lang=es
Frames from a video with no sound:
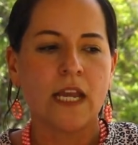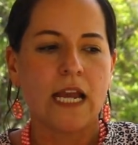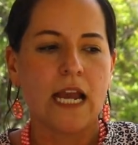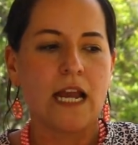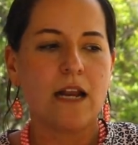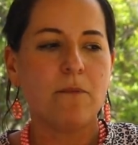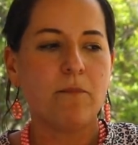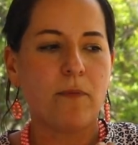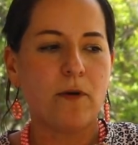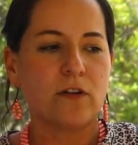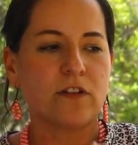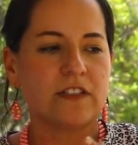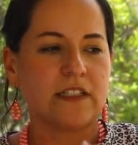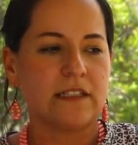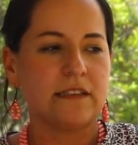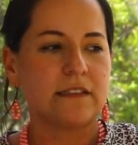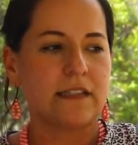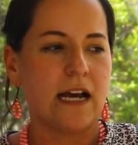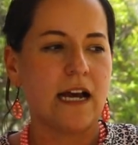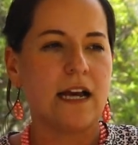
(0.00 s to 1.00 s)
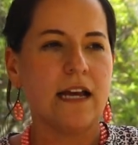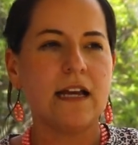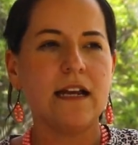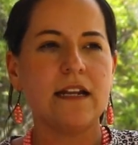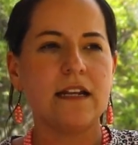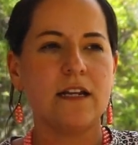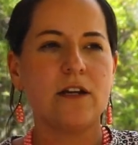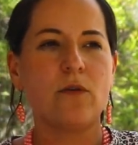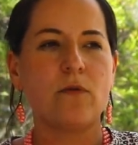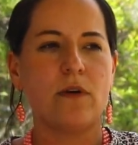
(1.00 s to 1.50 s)
el porcentaje de
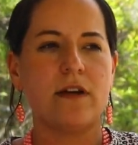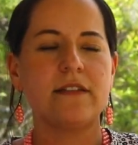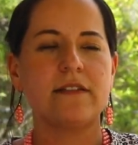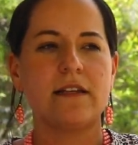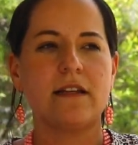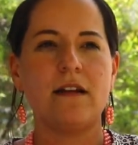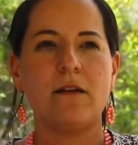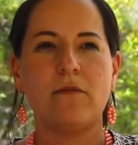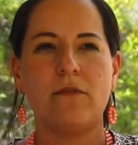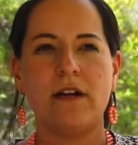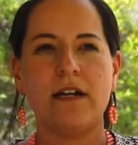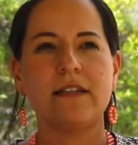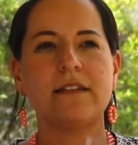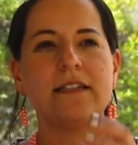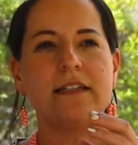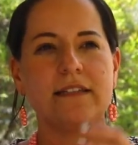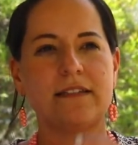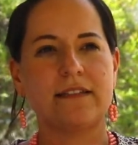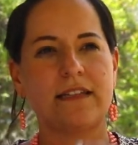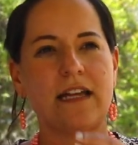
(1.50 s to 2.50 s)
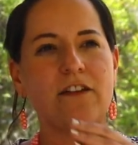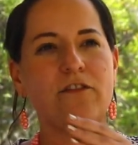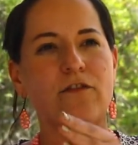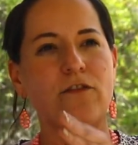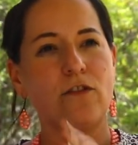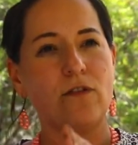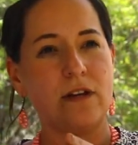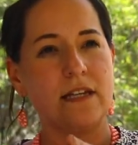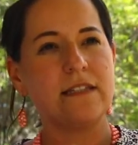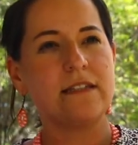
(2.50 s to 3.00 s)
delincuencia en la mujer sí está
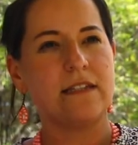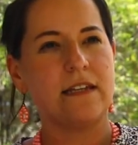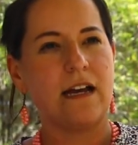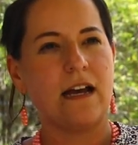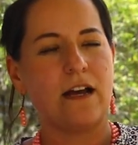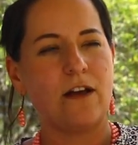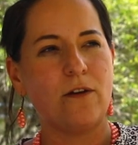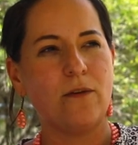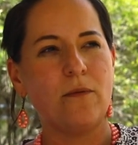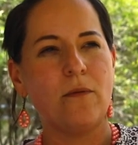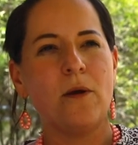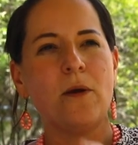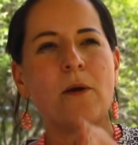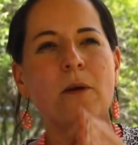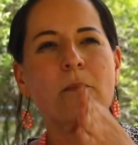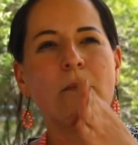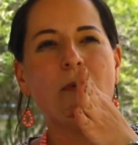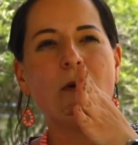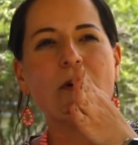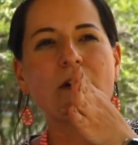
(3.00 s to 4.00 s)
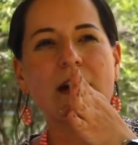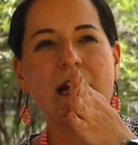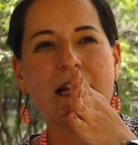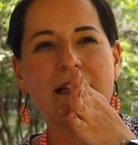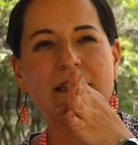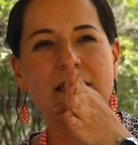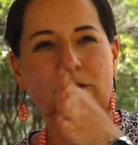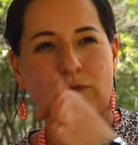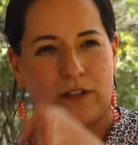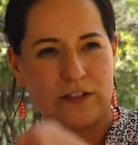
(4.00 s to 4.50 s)
influenciado por
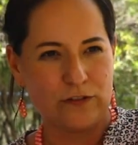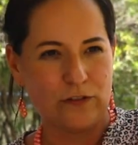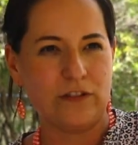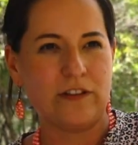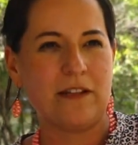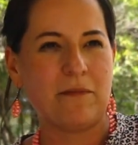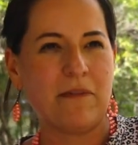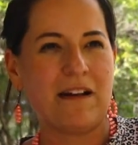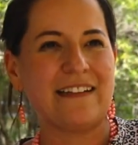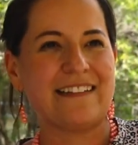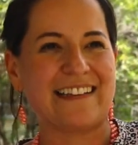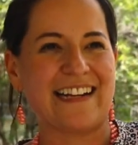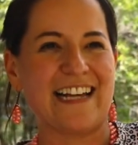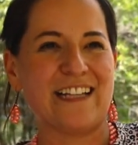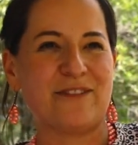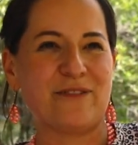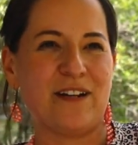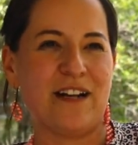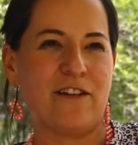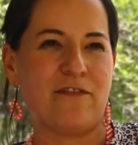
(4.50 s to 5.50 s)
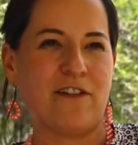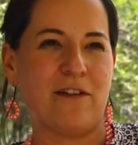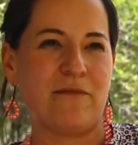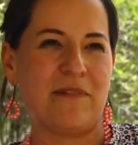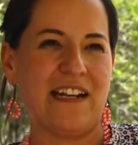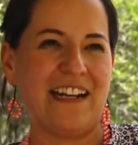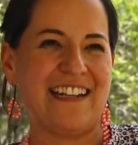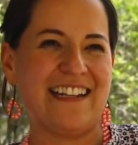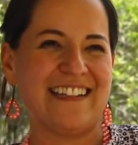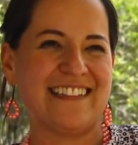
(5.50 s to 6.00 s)
la situación de maltrato en la
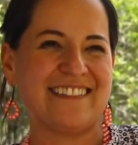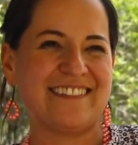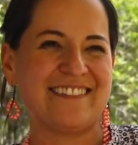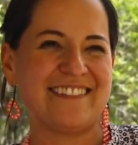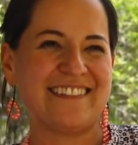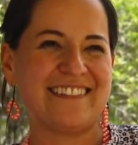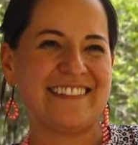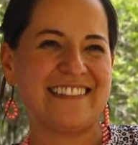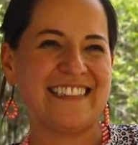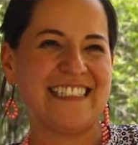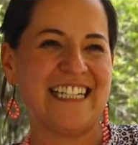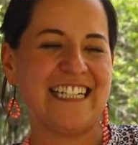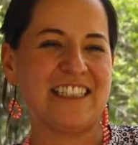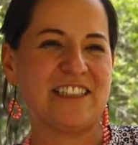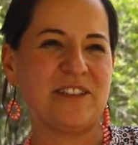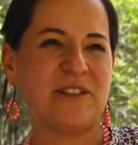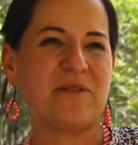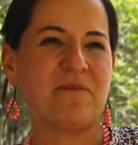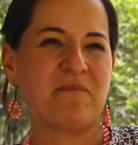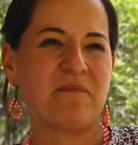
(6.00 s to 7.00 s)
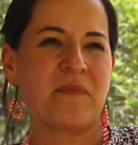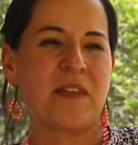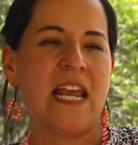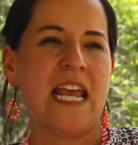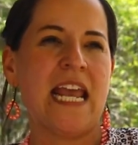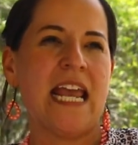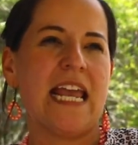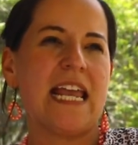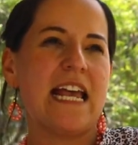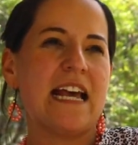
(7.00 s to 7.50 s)
familia, ¿cierto?
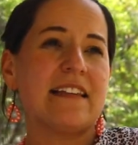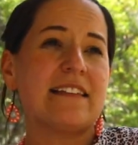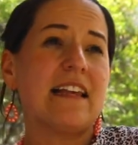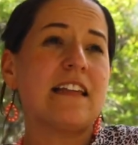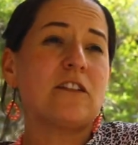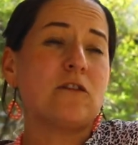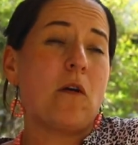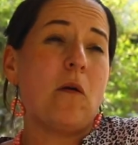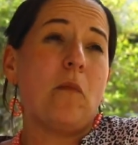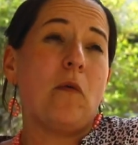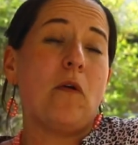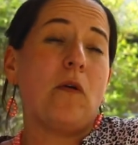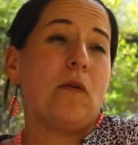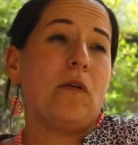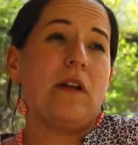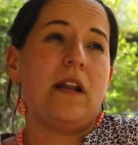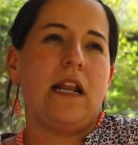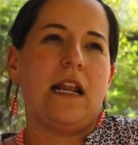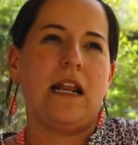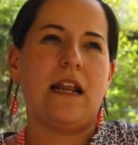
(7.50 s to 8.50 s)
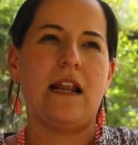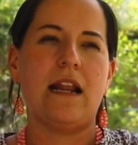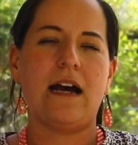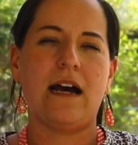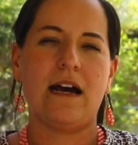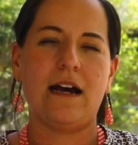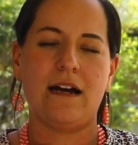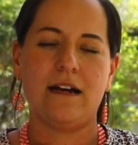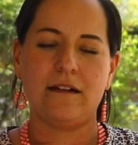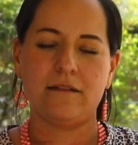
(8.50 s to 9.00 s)
Y esa es como
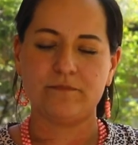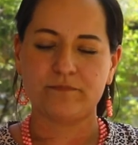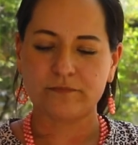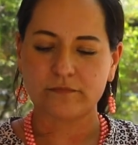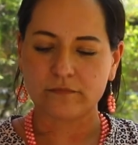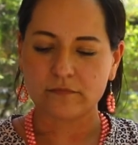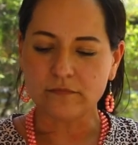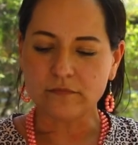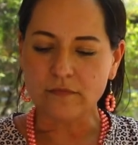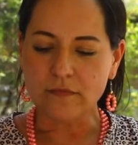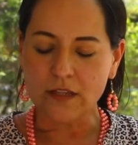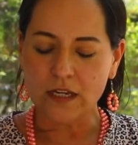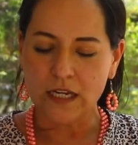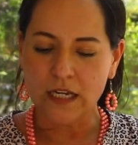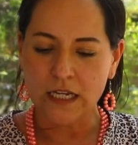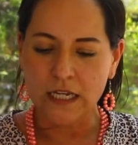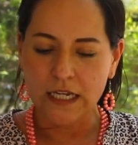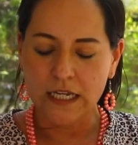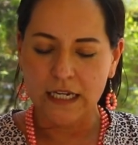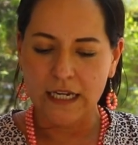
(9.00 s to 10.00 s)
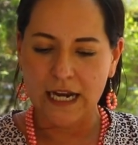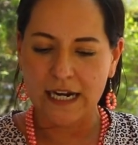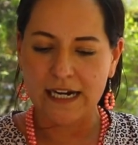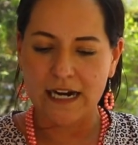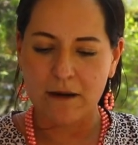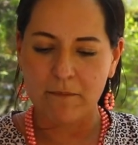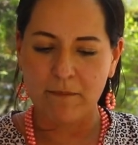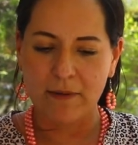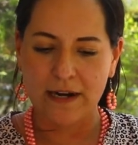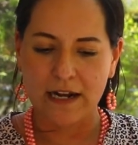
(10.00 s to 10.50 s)
la, la
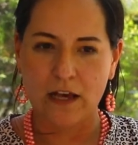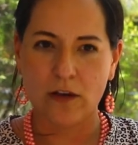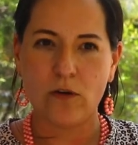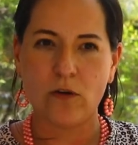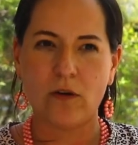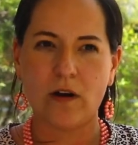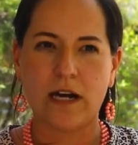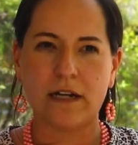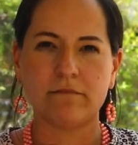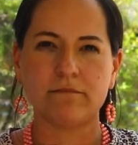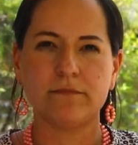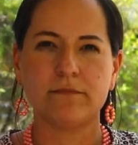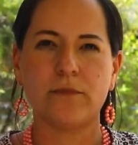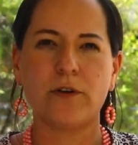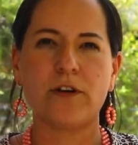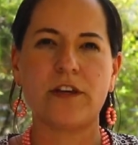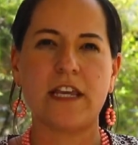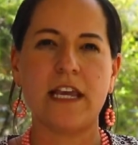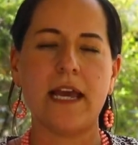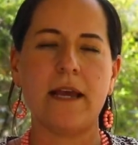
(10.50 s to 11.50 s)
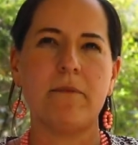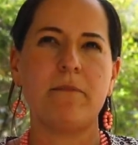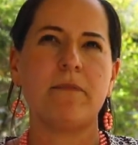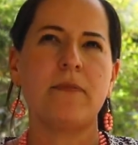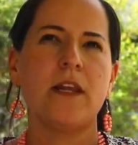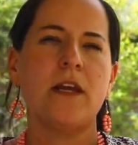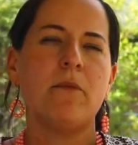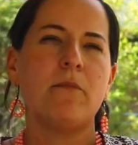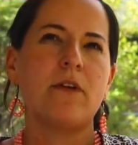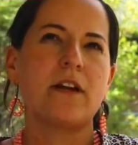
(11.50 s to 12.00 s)
gran paradoja. ¿Por qué?
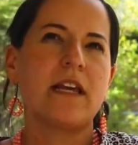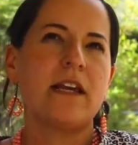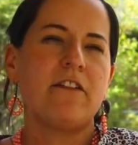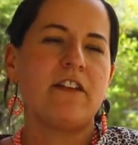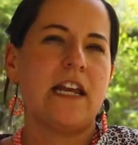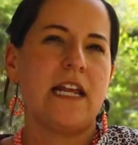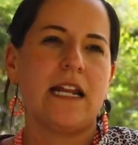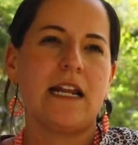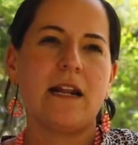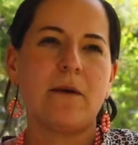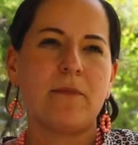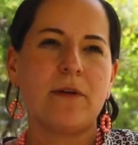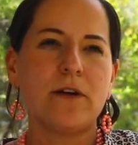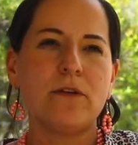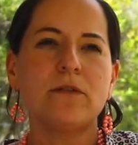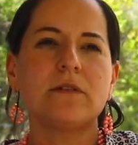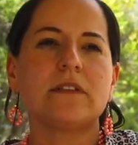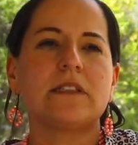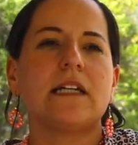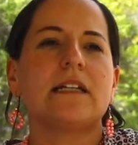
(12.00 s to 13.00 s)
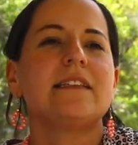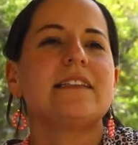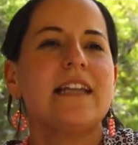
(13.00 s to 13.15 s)
Porque viene la pregunta,